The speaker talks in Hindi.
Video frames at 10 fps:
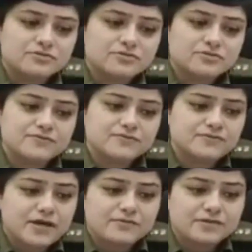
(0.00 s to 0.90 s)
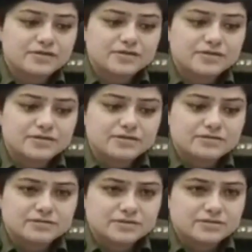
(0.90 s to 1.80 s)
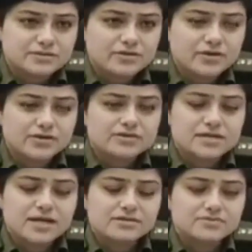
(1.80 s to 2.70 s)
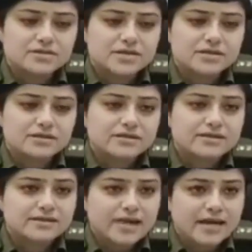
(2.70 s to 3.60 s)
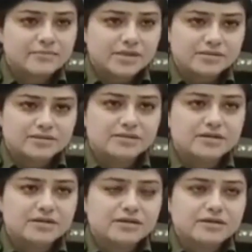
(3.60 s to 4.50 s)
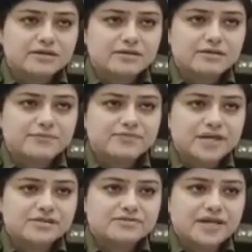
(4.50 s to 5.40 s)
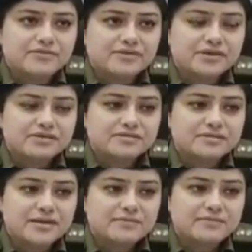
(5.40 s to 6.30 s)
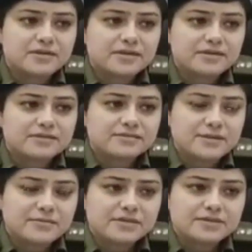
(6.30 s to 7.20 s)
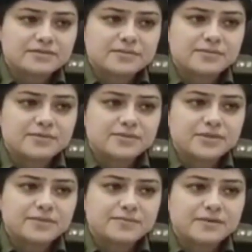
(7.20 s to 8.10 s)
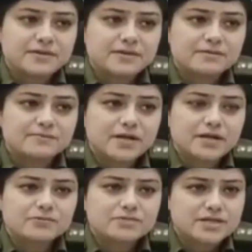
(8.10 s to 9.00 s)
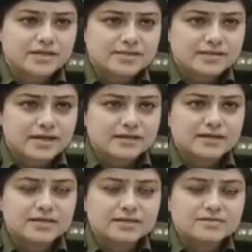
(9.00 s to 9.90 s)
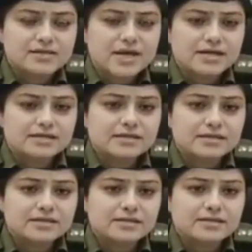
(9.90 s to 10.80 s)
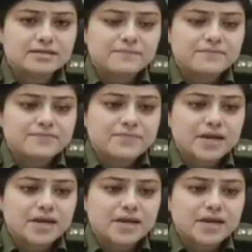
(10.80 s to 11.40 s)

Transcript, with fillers: फोर थाउजेंड फाइव हंड्रेड सिक्सटी और चलान्स वर डन इन दी एंटायर मंथ इन जनवरी सेम इन दिसंबर दिसंबर में अराउंड छः हज़ार चलान किए गए थे